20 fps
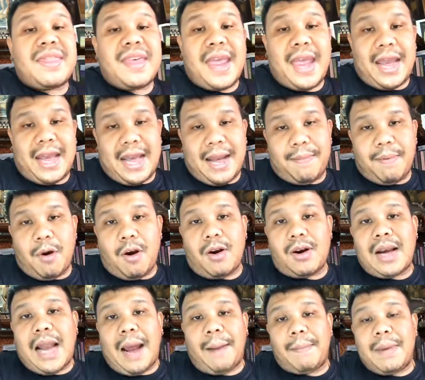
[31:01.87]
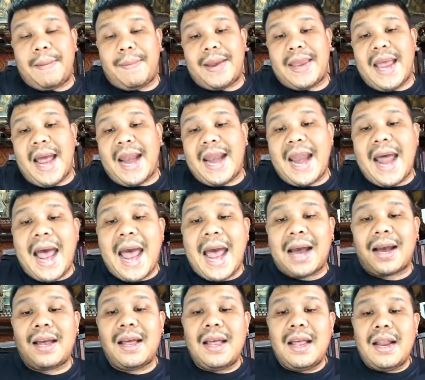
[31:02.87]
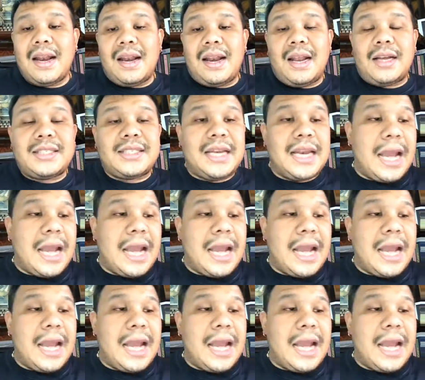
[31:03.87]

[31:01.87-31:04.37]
เศษนะเพราะข้างหลังมีพญานาคและศิ